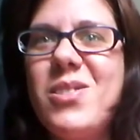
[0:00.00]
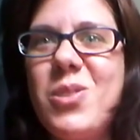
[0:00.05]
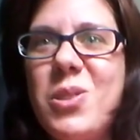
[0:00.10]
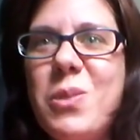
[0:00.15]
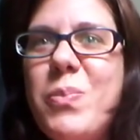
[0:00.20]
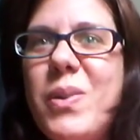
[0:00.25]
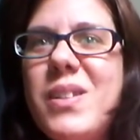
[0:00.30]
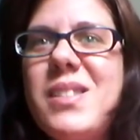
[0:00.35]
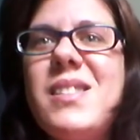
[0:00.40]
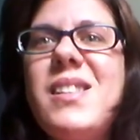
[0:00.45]
Tô
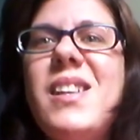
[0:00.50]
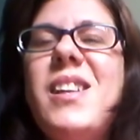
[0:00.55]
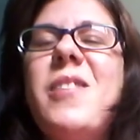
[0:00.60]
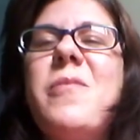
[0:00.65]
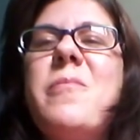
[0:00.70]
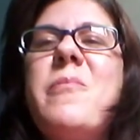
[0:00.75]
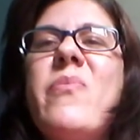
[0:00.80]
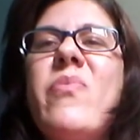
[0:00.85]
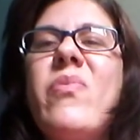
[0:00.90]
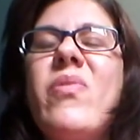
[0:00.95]
tipo assim.
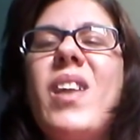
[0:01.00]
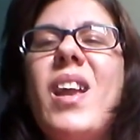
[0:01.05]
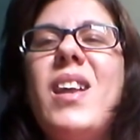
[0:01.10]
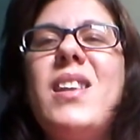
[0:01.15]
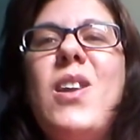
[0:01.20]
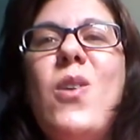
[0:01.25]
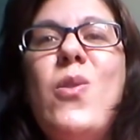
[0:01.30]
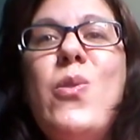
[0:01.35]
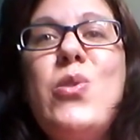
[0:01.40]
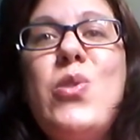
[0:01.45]

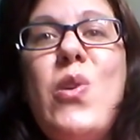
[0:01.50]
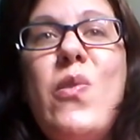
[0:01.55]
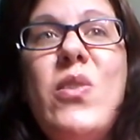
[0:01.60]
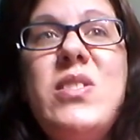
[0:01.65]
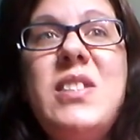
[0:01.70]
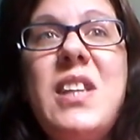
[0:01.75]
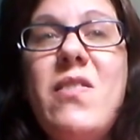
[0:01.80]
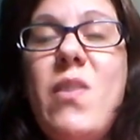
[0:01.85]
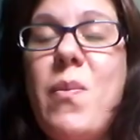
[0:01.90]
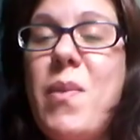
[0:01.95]
Então eu só vou
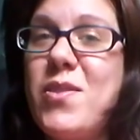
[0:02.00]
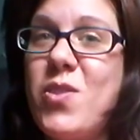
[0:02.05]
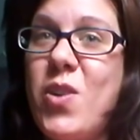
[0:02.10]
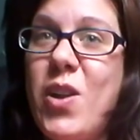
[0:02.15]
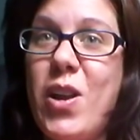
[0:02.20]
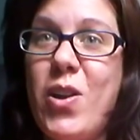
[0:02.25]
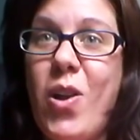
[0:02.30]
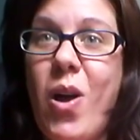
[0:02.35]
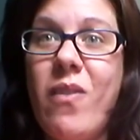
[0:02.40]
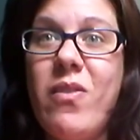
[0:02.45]
escrever uma
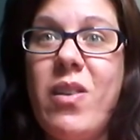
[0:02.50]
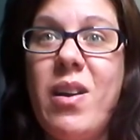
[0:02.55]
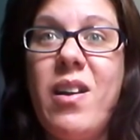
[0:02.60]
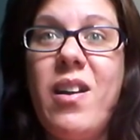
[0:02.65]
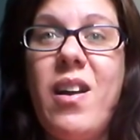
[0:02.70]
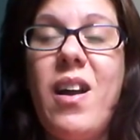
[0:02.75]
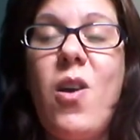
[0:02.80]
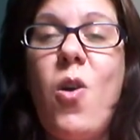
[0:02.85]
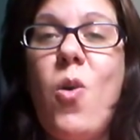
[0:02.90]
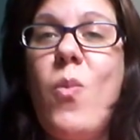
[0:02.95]
história nova,
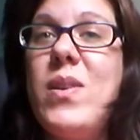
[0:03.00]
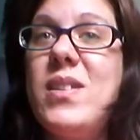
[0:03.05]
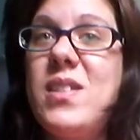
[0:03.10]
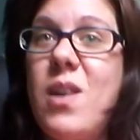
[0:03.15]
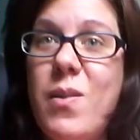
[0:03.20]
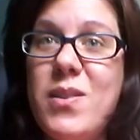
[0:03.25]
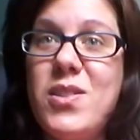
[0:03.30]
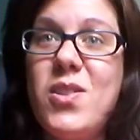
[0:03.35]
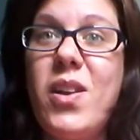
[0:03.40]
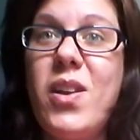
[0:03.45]

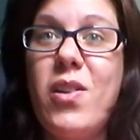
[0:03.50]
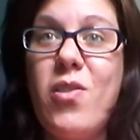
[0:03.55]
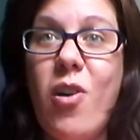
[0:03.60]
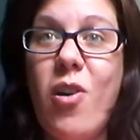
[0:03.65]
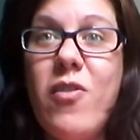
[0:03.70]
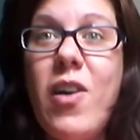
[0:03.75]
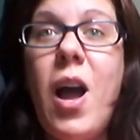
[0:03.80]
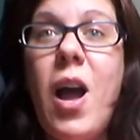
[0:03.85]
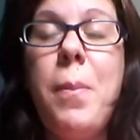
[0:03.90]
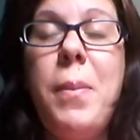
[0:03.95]
começar uma história
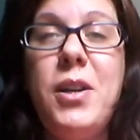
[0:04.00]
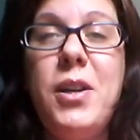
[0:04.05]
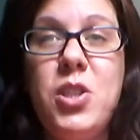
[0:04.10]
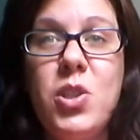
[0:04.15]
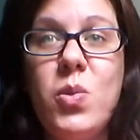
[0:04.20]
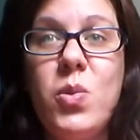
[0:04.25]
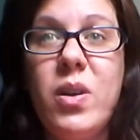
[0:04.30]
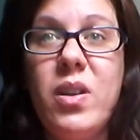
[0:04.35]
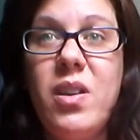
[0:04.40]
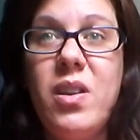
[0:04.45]
nova a partir
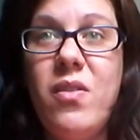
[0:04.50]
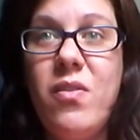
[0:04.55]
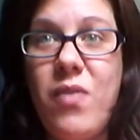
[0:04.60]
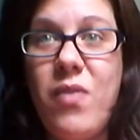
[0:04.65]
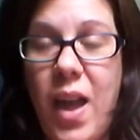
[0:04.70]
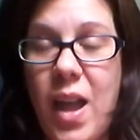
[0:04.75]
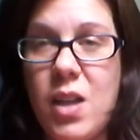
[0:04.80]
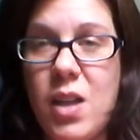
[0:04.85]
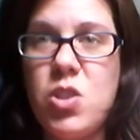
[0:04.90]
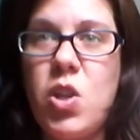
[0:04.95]
do ano que
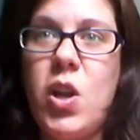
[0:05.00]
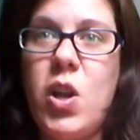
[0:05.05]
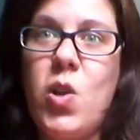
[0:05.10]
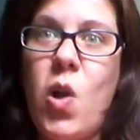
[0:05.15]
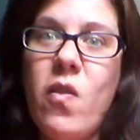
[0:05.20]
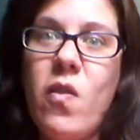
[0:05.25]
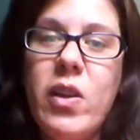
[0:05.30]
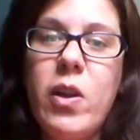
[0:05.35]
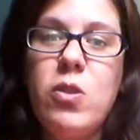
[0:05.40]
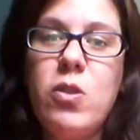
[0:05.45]
vem. História
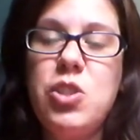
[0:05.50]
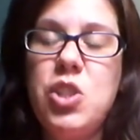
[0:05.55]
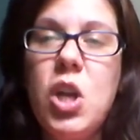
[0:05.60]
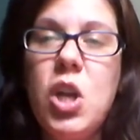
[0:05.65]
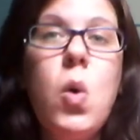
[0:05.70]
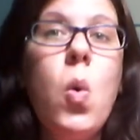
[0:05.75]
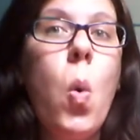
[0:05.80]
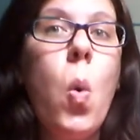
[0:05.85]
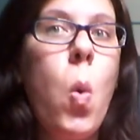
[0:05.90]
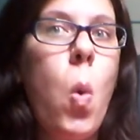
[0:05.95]
nova que eu
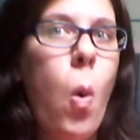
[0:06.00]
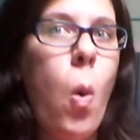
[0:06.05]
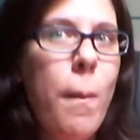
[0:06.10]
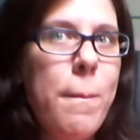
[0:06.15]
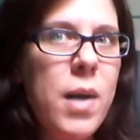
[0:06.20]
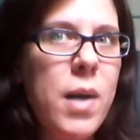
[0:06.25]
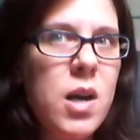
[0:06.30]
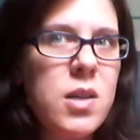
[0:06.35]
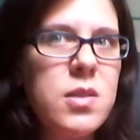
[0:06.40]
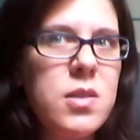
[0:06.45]
digo, um
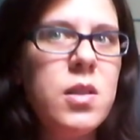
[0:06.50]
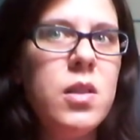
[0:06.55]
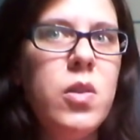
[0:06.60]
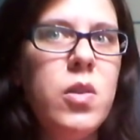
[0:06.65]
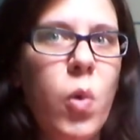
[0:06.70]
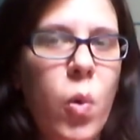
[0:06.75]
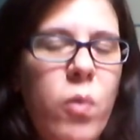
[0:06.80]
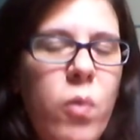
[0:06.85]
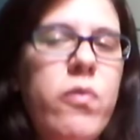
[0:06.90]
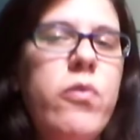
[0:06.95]
romance
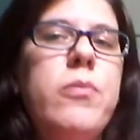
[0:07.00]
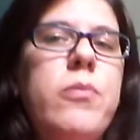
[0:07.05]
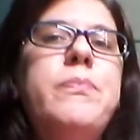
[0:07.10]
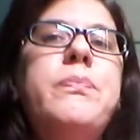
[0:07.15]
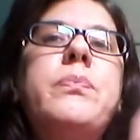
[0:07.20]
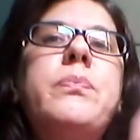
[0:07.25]
novo.